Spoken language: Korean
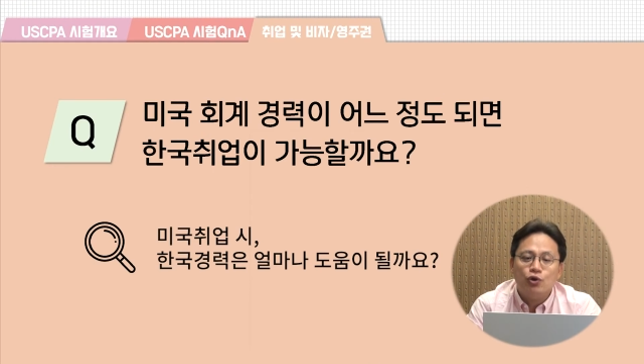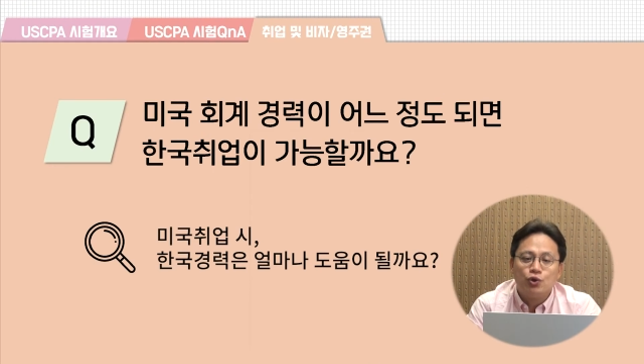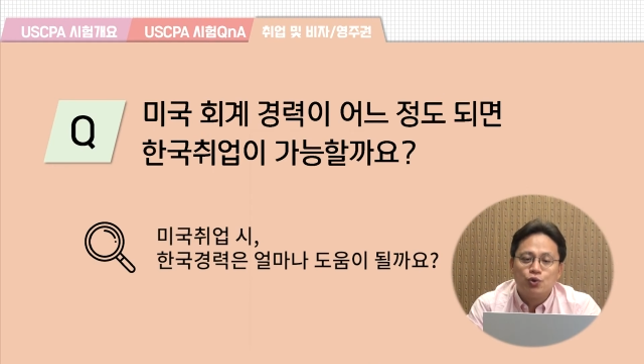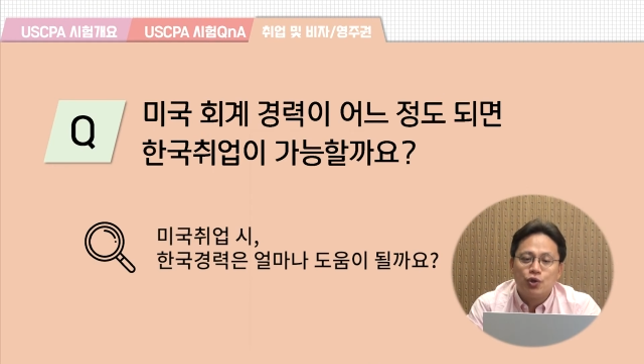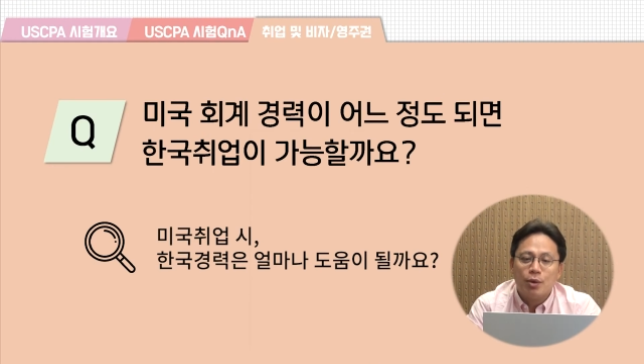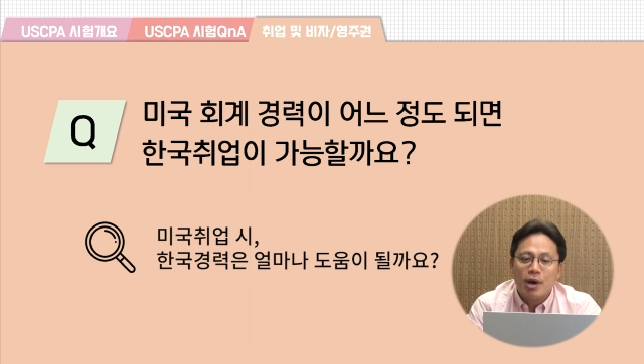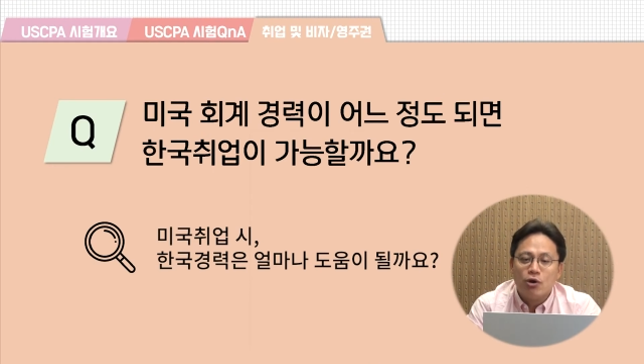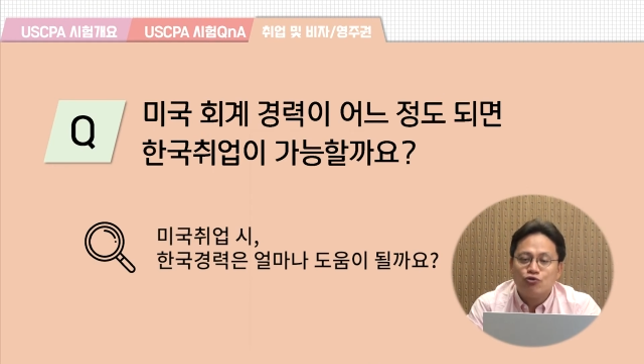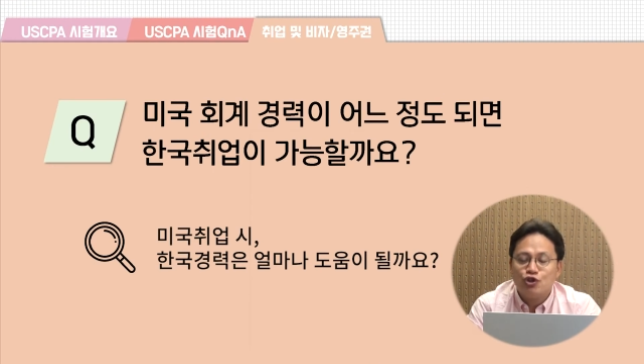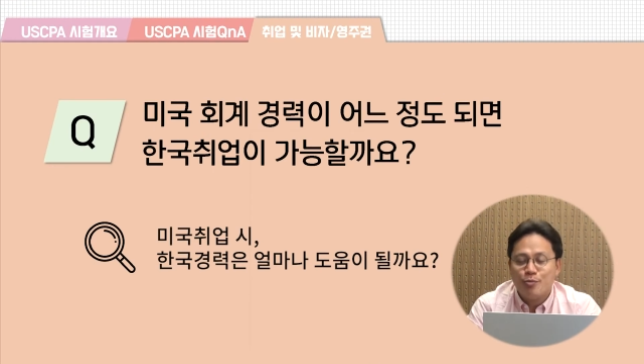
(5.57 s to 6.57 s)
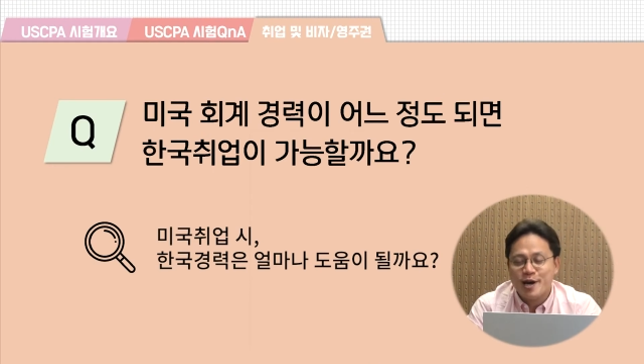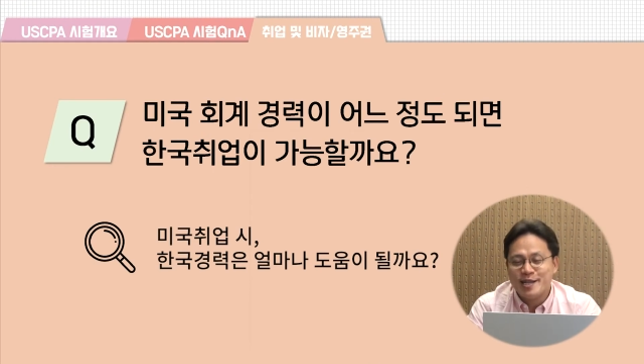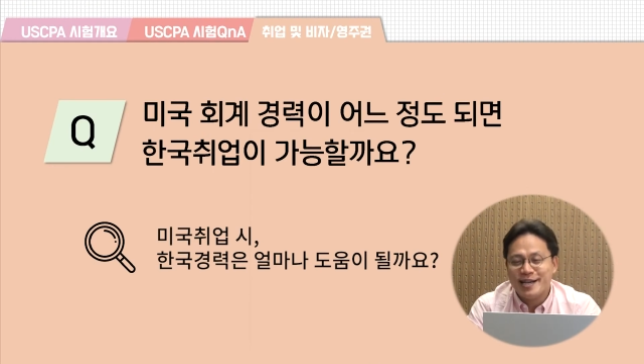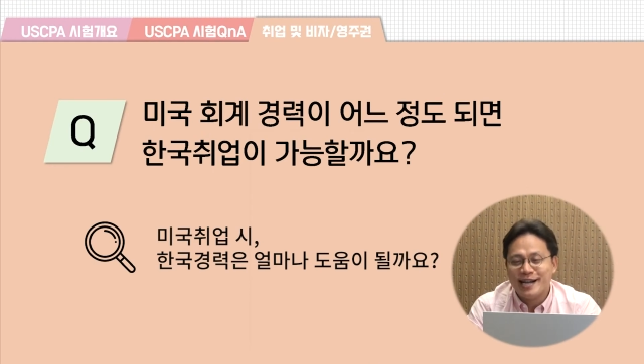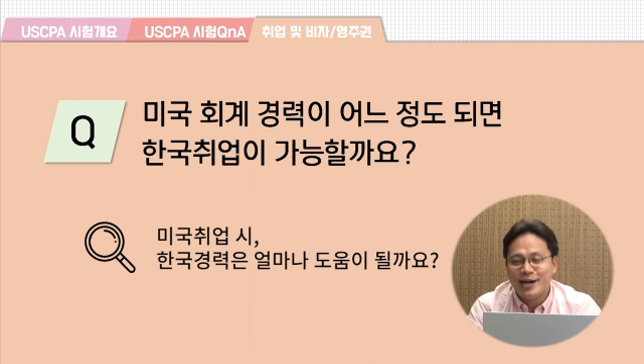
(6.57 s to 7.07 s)
어느 정도 되면 한국 취업이
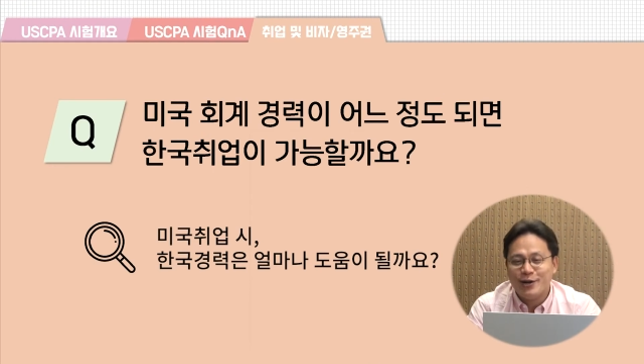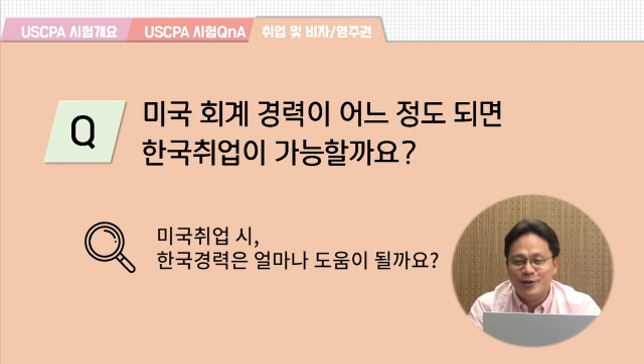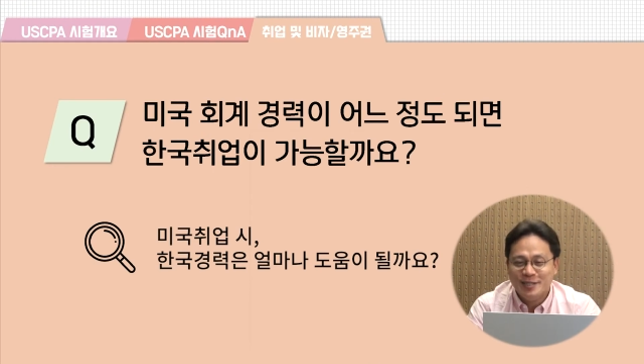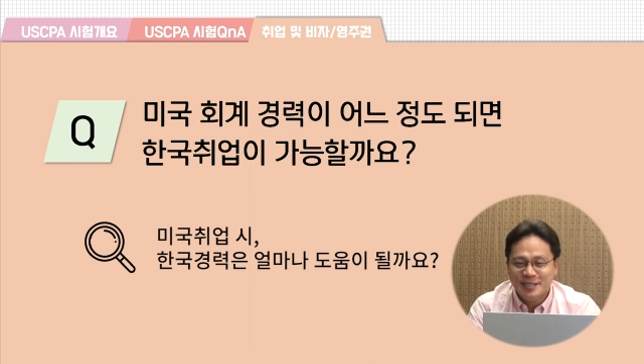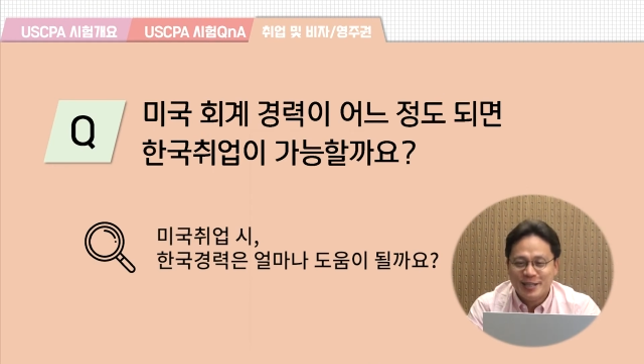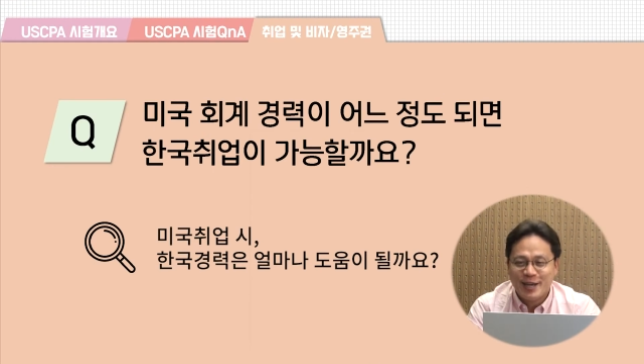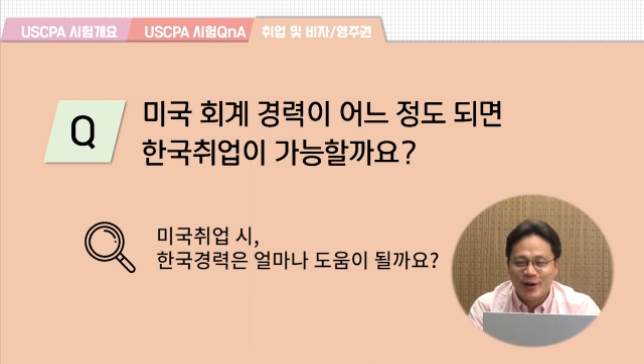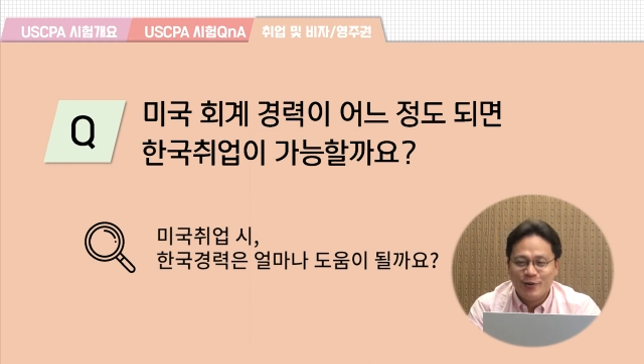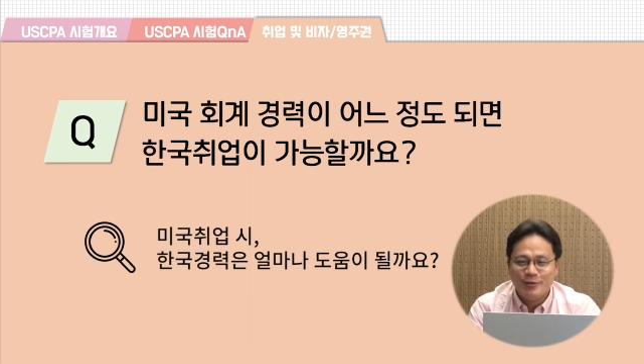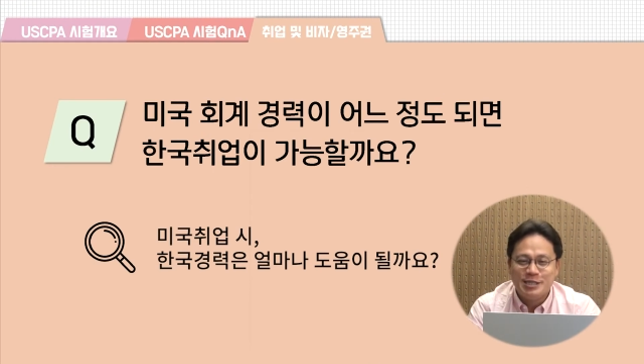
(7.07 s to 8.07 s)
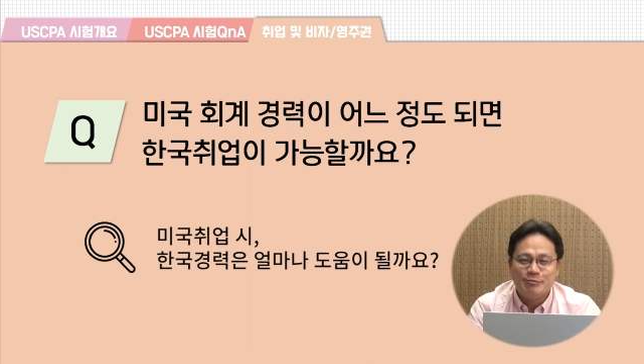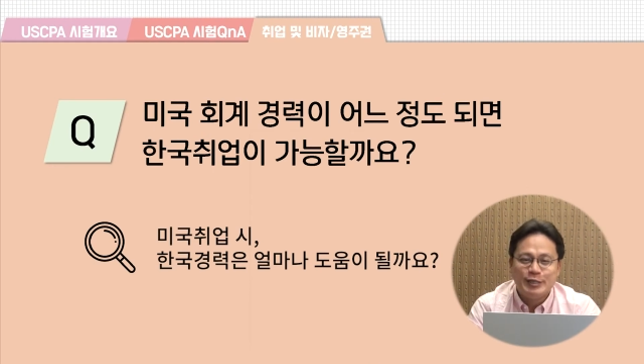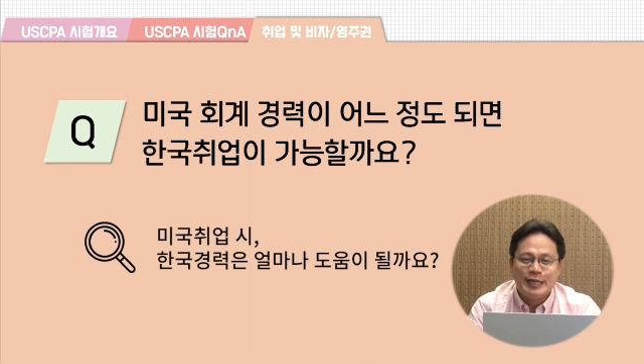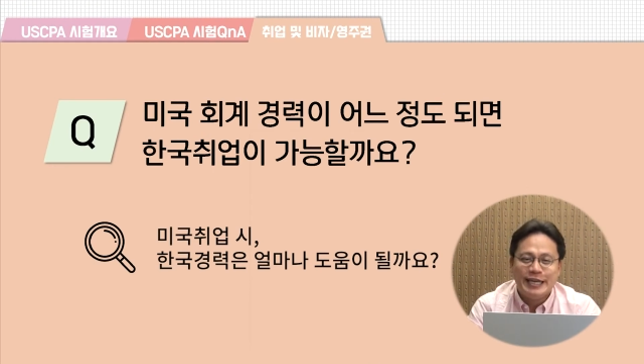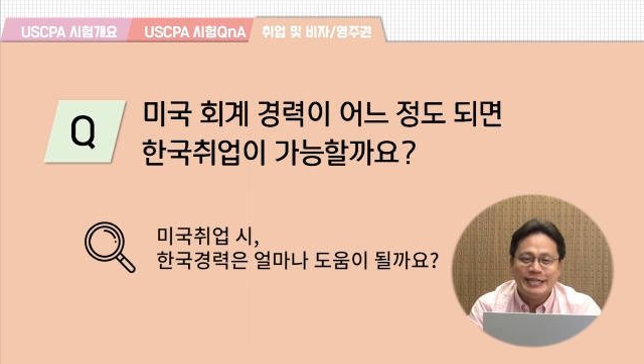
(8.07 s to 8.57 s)
가능할까요? 되게 어려운
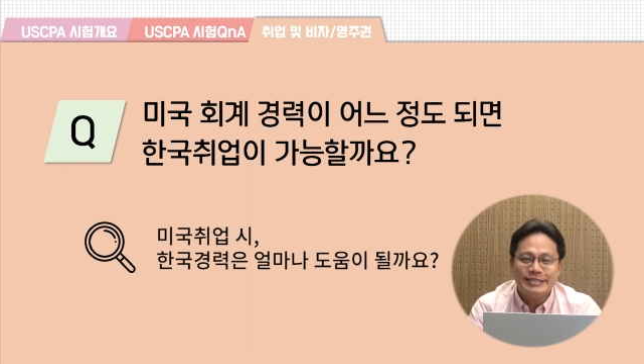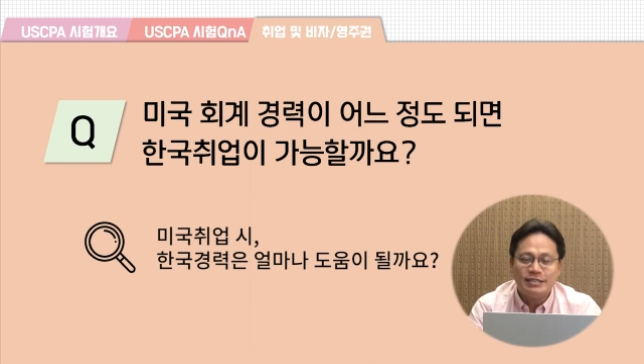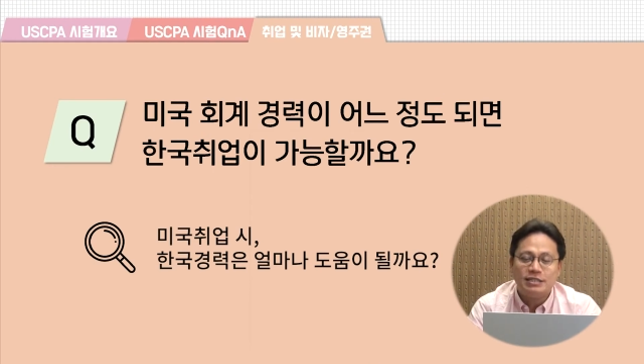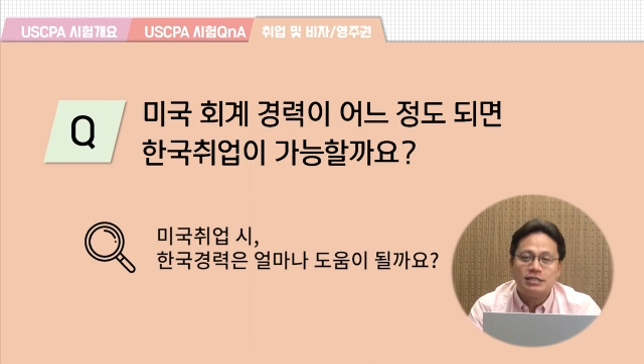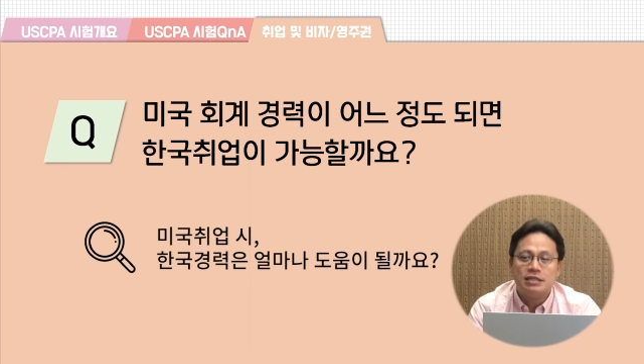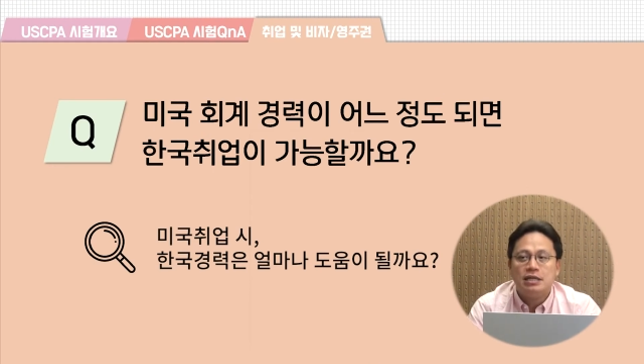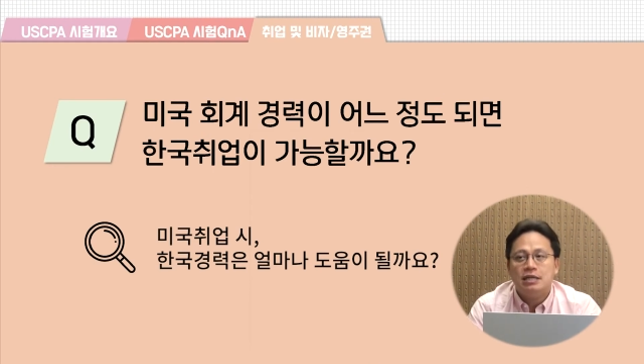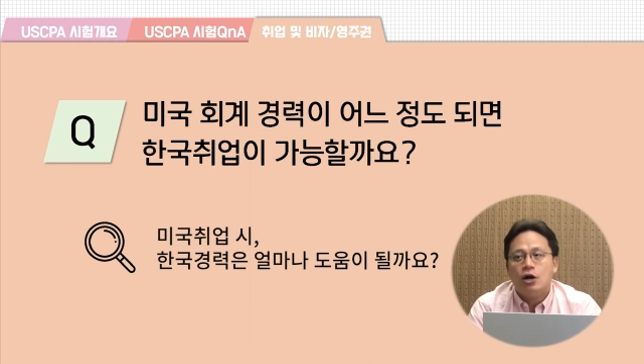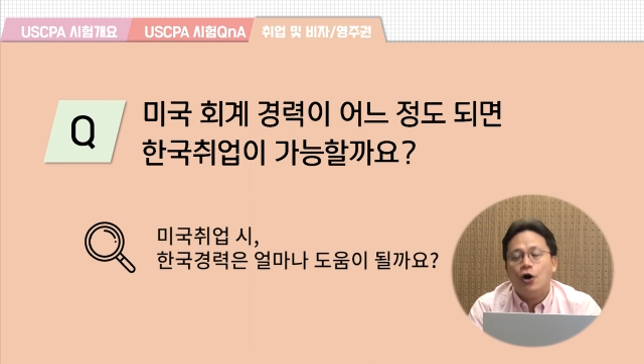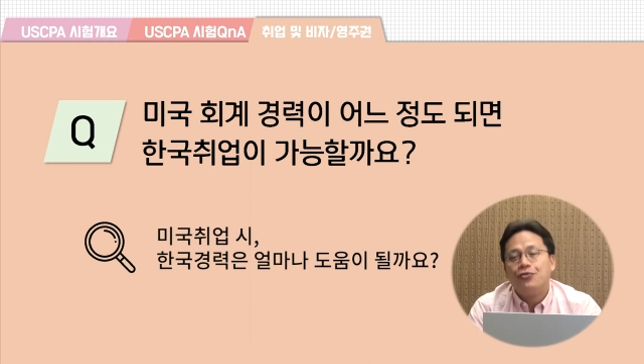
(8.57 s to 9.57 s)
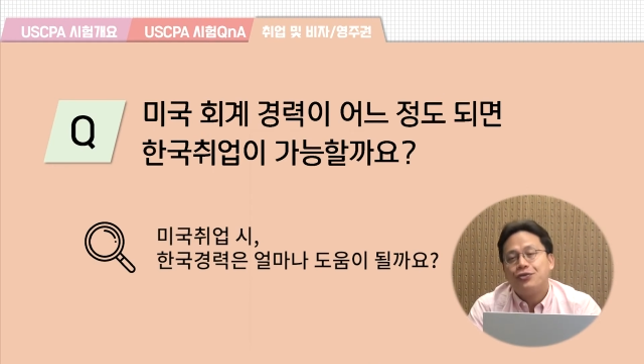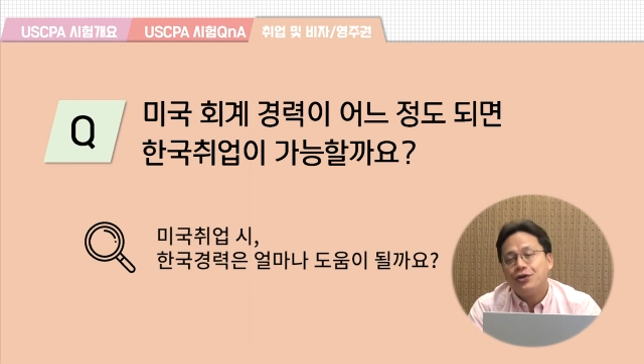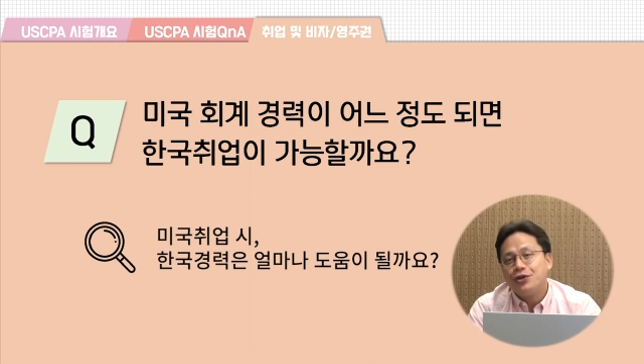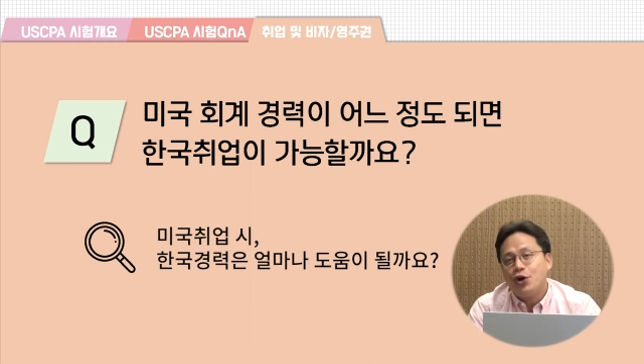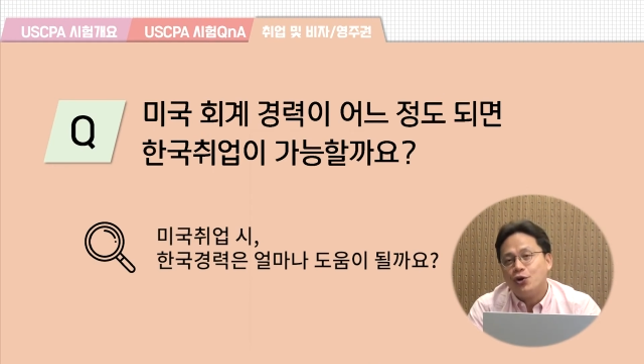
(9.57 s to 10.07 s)
질문이네요. 어, 떤